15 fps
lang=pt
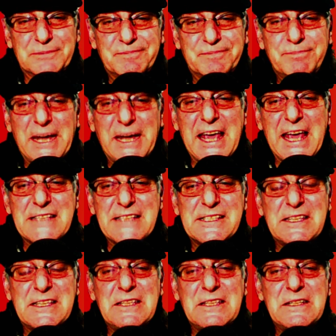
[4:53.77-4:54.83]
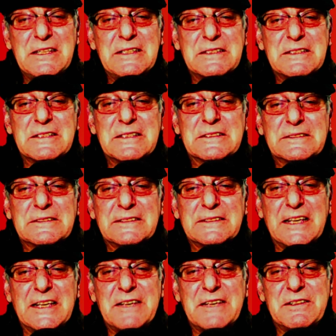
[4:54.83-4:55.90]
Parece que
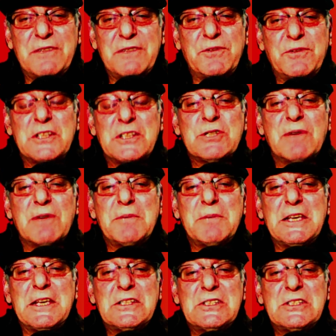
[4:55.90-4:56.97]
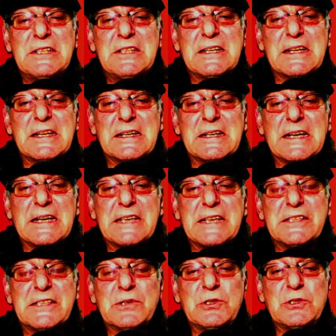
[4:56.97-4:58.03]
é, definitivamente é, a
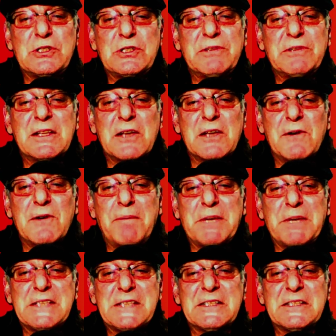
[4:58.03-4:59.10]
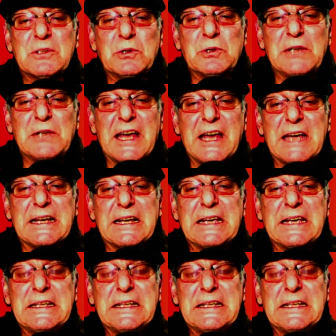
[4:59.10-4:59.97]
executiva então apresentou lá né,